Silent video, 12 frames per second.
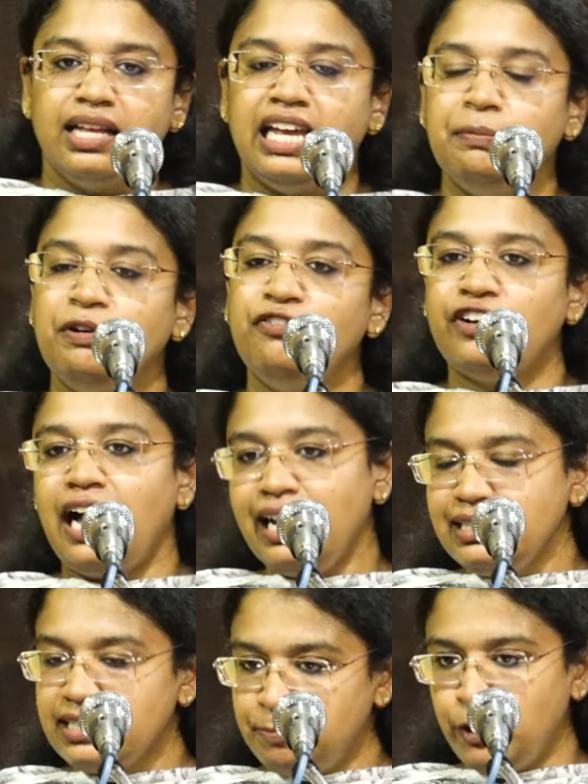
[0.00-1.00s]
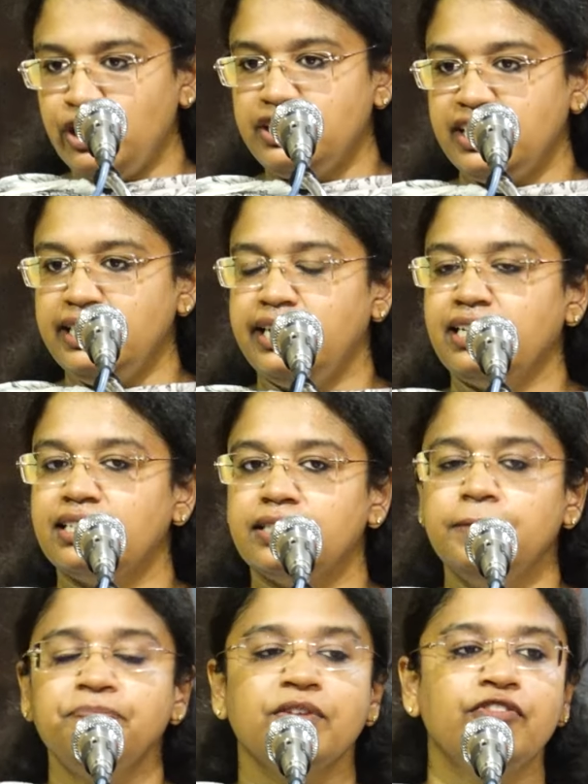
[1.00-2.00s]
இப்போ ஃப்ரான்ஸ் புரட்சி நடக்குது
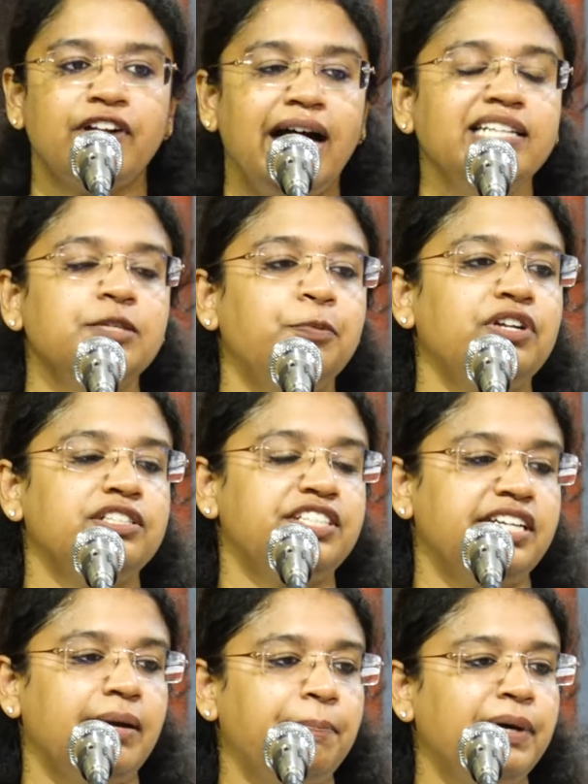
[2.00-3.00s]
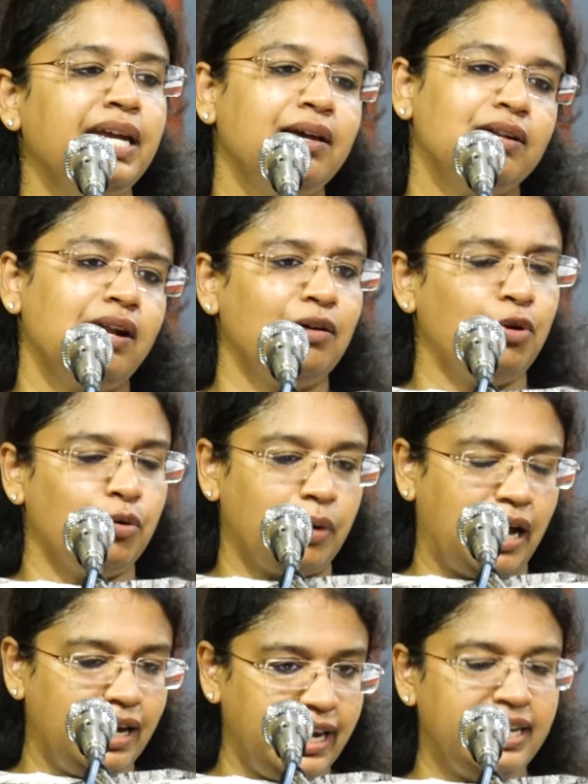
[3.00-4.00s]
ஃப்ரான்ஸ் புரட்சி அப்போ
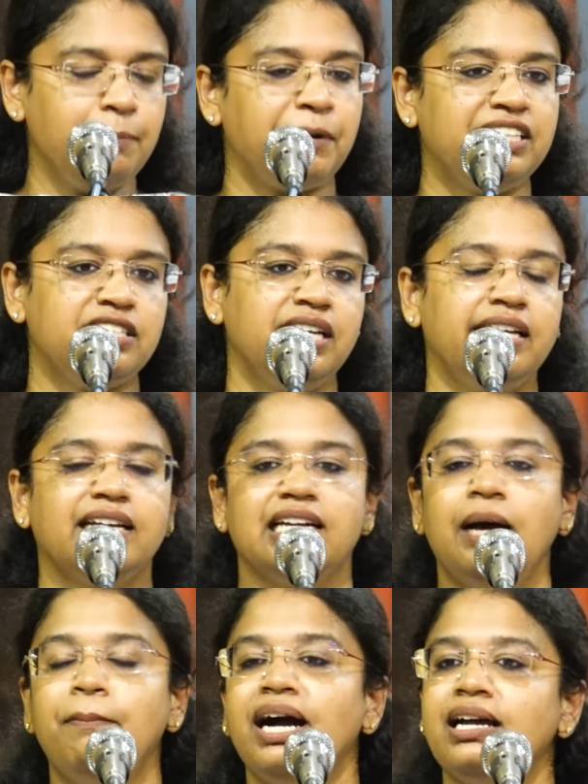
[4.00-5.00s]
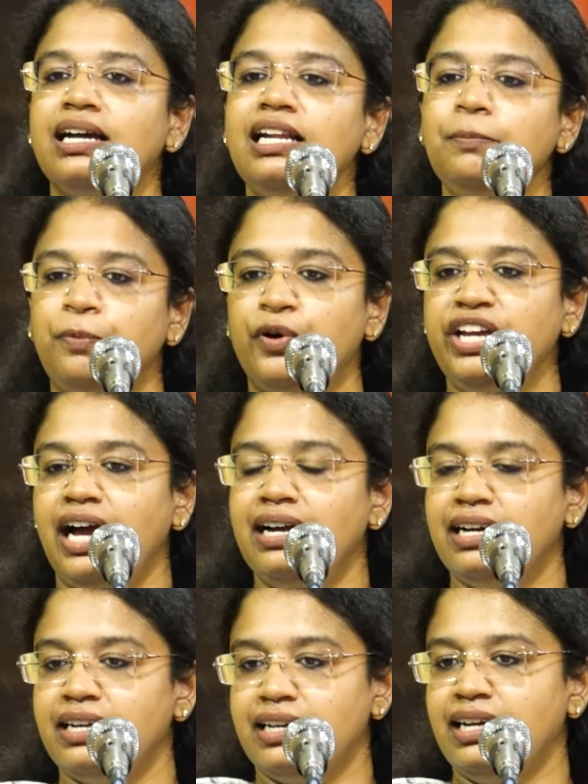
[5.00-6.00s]
அங்கே என்ன பிரச்சனை இருக்குன்னா மக்கள் போய்
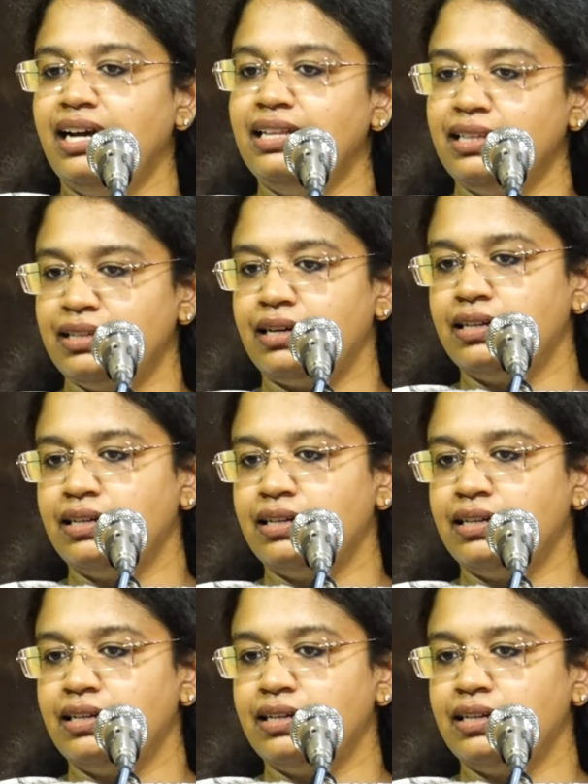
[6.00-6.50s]
அங்கே இருக்க அந்த